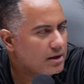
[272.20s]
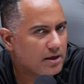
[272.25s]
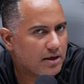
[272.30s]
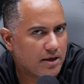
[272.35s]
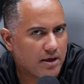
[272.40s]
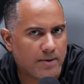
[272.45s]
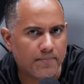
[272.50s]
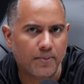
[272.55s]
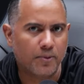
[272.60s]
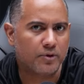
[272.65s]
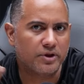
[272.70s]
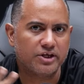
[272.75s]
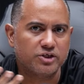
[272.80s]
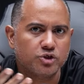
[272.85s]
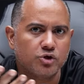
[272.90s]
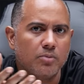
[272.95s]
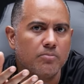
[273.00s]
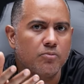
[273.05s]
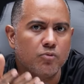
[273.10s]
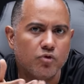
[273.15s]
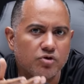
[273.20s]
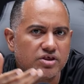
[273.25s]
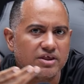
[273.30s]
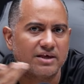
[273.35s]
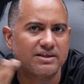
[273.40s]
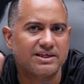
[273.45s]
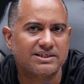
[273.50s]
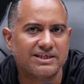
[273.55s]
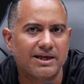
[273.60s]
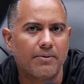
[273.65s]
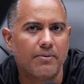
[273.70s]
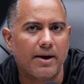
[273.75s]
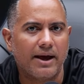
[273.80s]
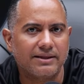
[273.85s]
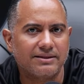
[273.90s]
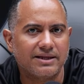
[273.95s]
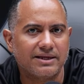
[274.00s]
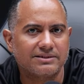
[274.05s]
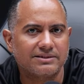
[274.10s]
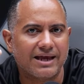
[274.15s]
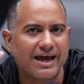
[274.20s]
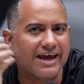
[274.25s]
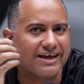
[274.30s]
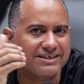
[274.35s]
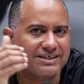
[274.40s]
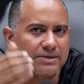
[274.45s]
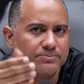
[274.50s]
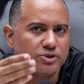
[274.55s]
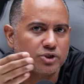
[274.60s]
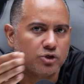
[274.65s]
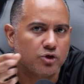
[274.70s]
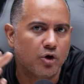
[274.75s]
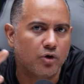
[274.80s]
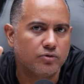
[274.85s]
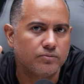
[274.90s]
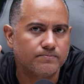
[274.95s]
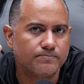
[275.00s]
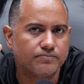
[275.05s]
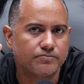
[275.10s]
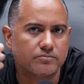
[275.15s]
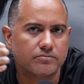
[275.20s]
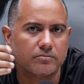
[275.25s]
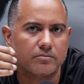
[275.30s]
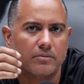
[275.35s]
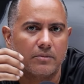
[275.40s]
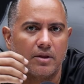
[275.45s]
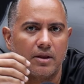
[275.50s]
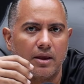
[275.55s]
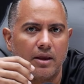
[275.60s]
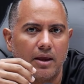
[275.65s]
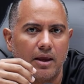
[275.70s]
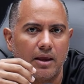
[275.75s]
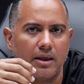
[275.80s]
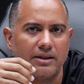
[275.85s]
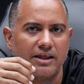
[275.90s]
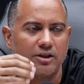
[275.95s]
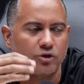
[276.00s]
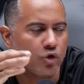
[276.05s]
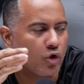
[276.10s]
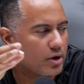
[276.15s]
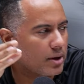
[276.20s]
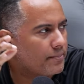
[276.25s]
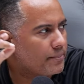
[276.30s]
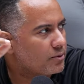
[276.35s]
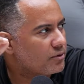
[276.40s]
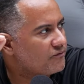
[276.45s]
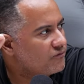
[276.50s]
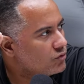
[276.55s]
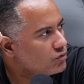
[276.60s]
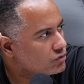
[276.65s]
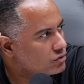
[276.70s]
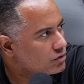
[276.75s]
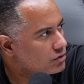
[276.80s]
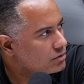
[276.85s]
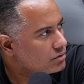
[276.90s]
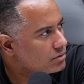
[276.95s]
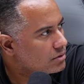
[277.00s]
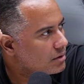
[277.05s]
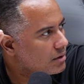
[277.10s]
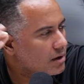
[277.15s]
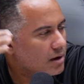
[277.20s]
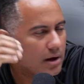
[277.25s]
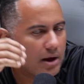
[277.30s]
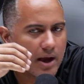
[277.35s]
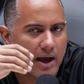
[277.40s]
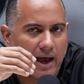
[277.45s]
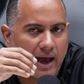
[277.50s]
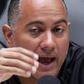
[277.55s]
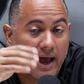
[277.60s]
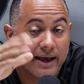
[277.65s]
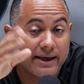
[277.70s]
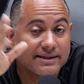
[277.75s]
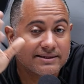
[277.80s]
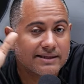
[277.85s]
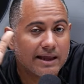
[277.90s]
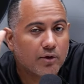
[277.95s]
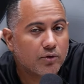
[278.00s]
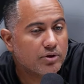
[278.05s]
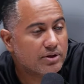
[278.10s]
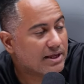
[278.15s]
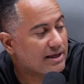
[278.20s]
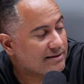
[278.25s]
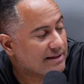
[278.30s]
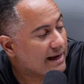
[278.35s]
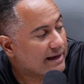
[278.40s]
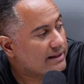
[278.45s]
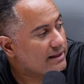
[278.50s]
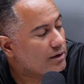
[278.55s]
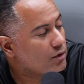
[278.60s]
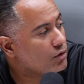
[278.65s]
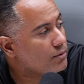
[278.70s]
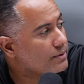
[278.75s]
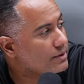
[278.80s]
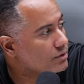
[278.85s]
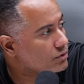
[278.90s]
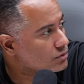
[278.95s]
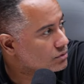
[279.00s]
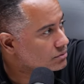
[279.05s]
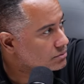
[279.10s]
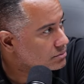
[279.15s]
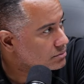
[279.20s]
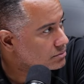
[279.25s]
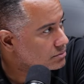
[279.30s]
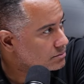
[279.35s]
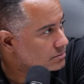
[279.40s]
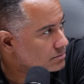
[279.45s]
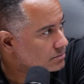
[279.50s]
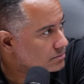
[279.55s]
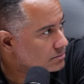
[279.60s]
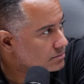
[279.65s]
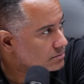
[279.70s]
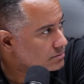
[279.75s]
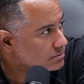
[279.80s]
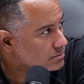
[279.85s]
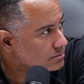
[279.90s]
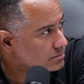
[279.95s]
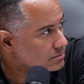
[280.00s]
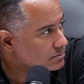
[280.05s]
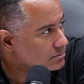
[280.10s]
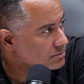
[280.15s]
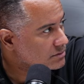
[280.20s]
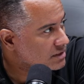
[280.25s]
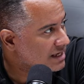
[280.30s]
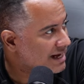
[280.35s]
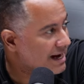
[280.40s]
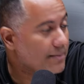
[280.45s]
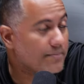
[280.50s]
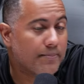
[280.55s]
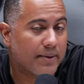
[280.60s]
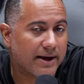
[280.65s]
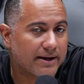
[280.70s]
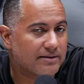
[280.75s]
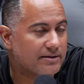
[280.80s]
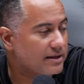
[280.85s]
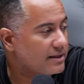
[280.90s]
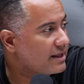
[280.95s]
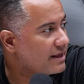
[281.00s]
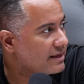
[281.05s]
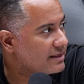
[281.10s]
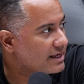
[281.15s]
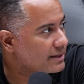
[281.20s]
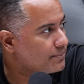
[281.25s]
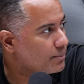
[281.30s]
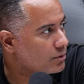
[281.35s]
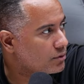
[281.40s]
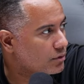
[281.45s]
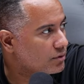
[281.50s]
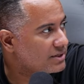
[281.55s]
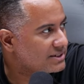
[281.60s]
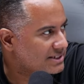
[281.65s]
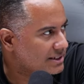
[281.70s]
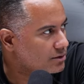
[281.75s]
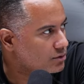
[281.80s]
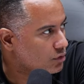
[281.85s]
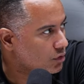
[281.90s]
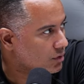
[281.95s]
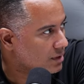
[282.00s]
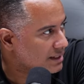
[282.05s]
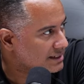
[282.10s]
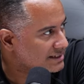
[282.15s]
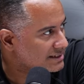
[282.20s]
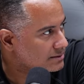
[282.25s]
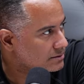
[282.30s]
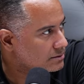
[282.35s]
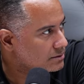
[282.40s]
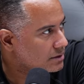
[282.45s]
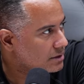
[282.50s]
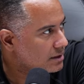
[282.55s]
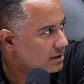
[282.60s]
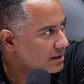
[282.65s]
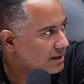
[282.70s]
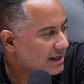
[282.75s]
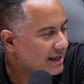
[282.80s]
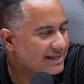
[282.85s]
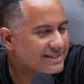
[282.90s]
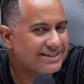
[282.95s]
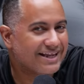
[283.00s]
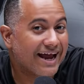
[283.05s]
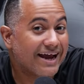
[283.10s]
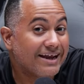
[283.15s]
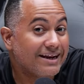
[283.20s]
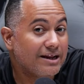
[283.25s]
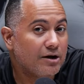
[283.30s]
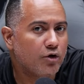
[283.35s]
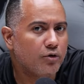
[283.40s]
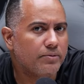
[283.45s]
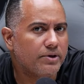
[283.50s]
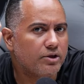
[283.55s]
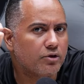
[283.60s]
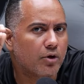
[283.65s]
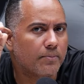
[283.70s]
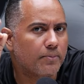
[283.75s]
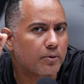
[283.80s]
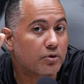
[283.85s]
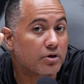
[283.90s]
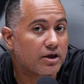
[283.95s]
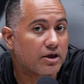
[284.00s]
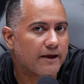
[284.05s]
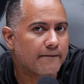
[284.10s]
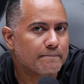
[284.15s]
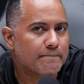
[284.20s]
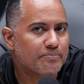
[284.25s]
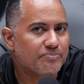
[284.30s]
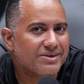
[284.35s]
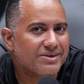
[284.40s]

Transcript: Y por eso muchas de esas bandas, a excepción eh, de Toque Profundo, han estado, están en el olvido. Gran parte de ellas, por no decir todas. Están en el olvido porque